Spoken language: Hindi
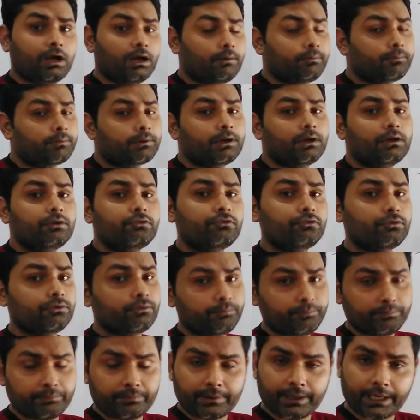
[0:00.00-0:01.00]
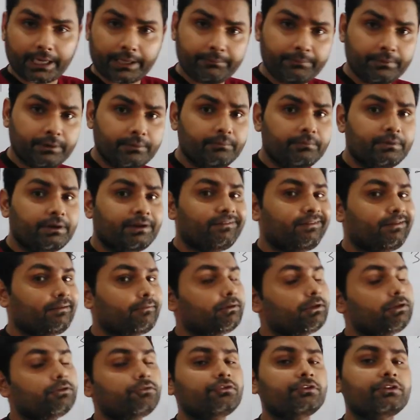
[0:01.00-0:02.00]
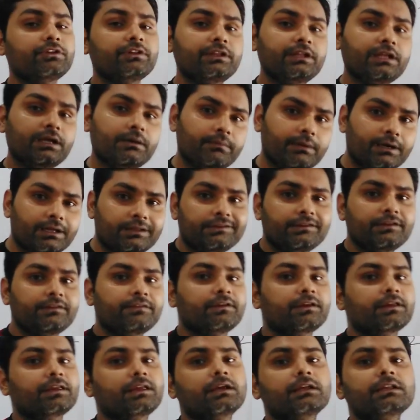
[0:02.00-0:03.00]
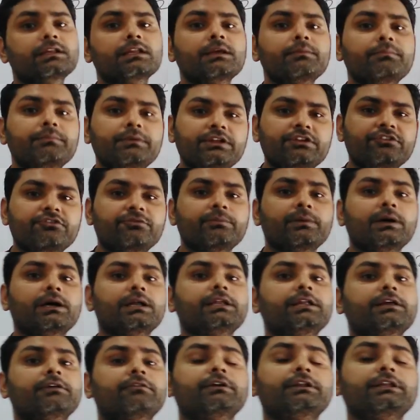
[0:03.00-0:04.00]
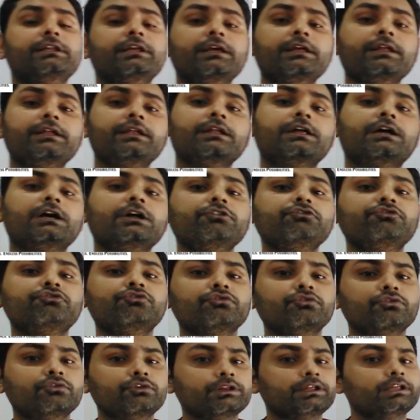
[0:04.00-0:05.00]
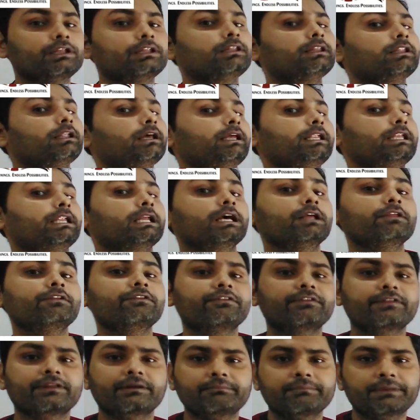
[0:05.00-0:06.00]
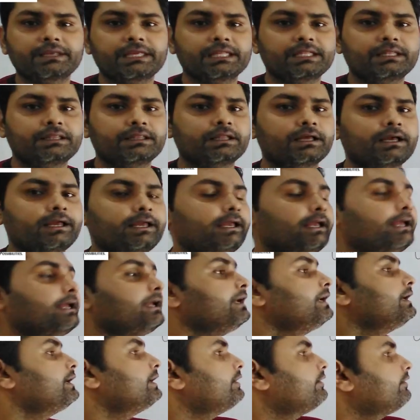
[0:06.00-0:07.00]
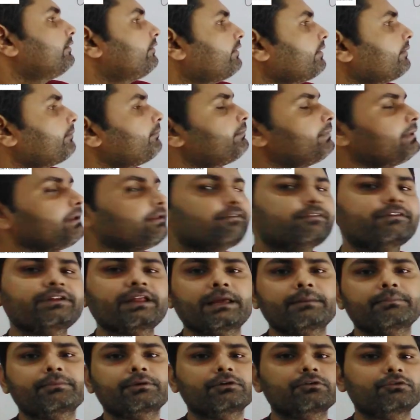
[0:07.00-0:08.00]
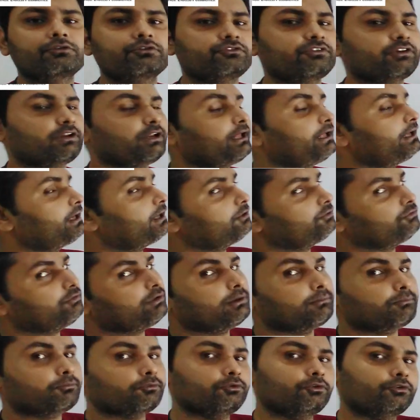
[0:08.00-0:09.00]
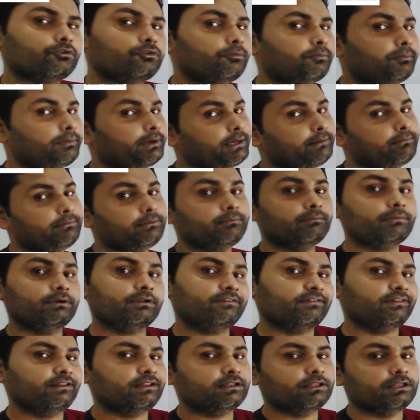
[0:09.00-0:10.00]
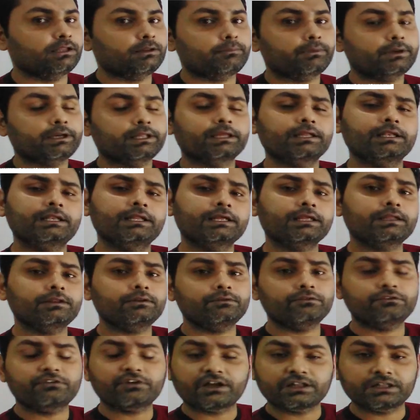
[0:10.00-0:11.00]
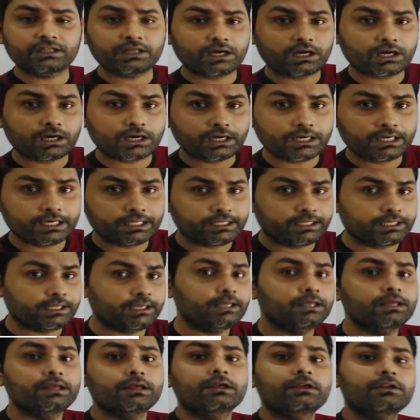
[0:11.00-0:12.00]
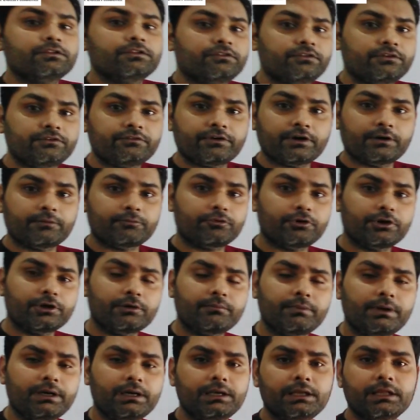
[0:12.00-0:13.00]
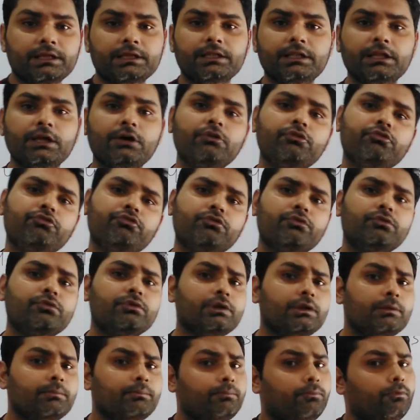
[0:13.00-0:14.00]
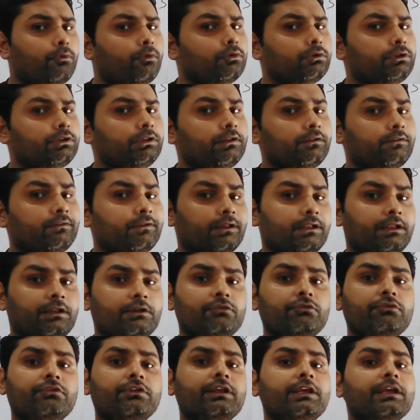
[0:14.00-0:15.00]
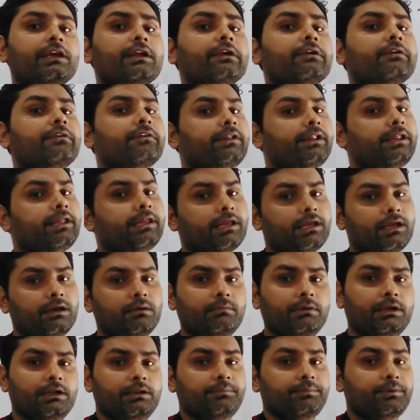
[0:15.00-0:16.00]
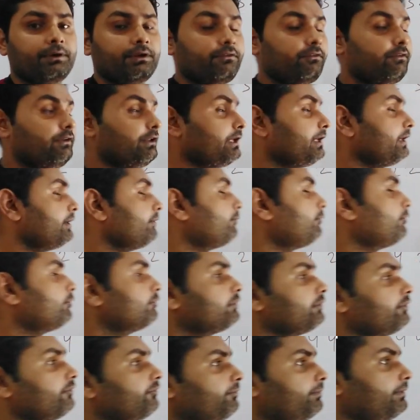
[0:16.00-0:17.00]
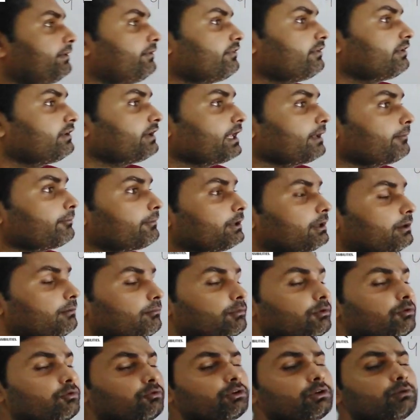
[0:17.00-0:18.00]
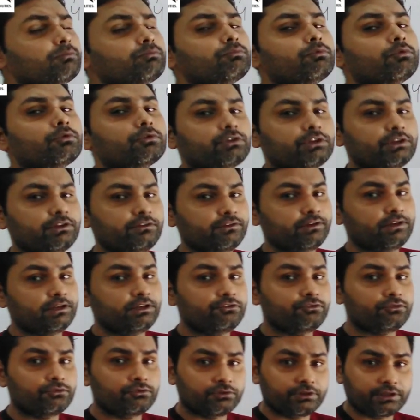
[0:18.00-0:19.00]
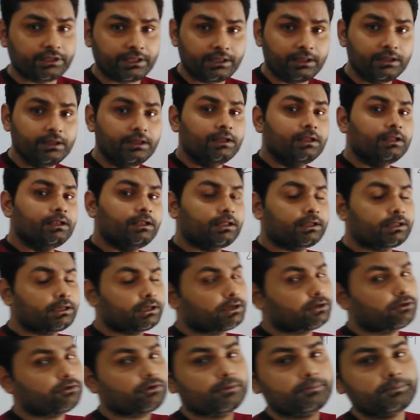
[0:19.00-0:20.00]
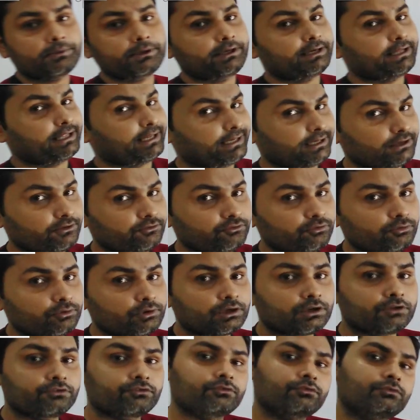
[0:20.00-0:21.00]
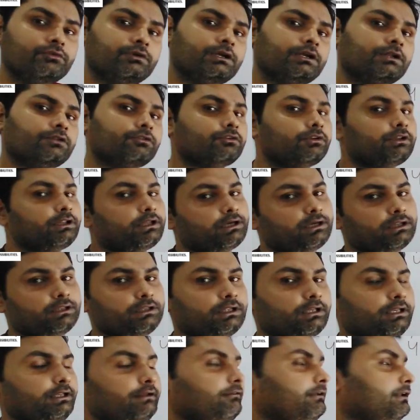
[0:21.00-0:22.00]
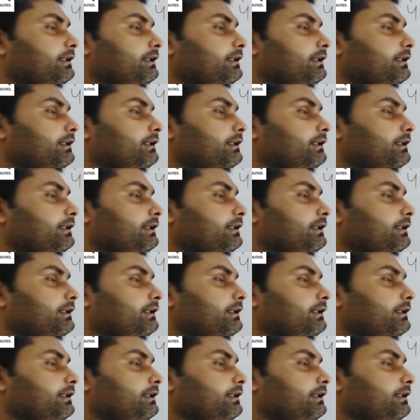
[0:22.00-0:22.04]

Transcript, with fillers: आपका जो प्राइम नंबर्स है मतलब जितनी अभाज्य संख्या इनके बीच में आने वाली है इनका जोड़ कितना है इनका सम कितना है जब भी इस टाइप का क्वेश्चन आएगा तो आपको देखो प्राइम नंबर्स लिखने पड़ेंगे लेकिन ज़्यादा हार्ड नहीं है सिर्फ आपको एक बार लिखना और जोड़ने बहुत ही आसान है उसकी एक ट्रिक है हमारे पास ठीक है ये बहुत ही स्पेशल टाइप के नंबर होते हैं बहुत इजीली जुड़ते हैं लेकिन अगर आपने डायरेक्ट जोड़ना शुरू करा तो दिक्कत आने